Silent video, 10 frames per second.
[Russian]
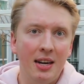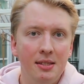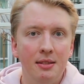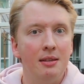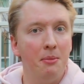
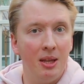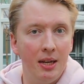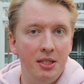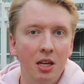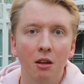разница
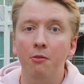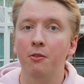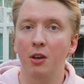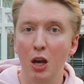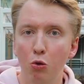менталитетов
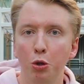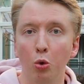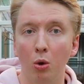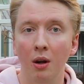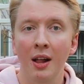и
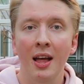культур.